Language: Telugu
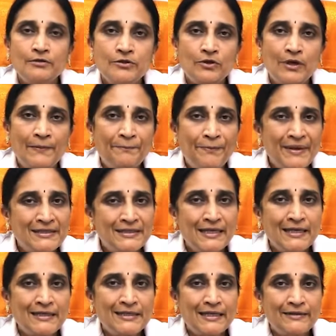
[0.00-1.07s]
సో
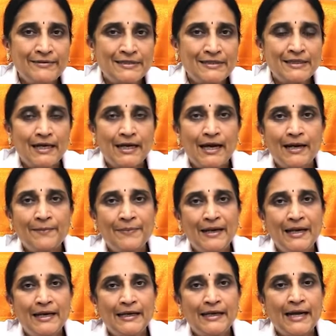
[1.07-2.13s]
కంపల్సరీ చదివిస్తున్నారు
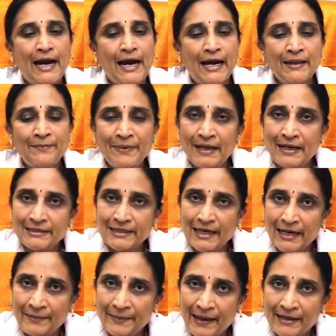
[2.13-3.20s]
ఆడపిల్లల్ని ఆడపిల్లలు
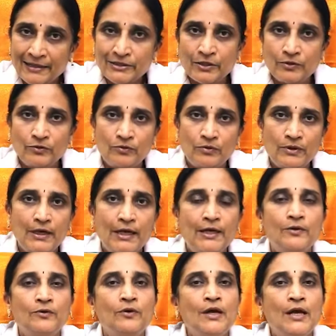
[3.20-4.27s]
చాలా బాగా
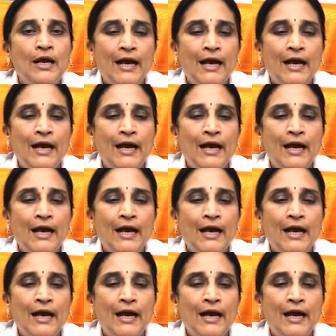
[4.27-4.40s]
చదువుకుంటున్నారు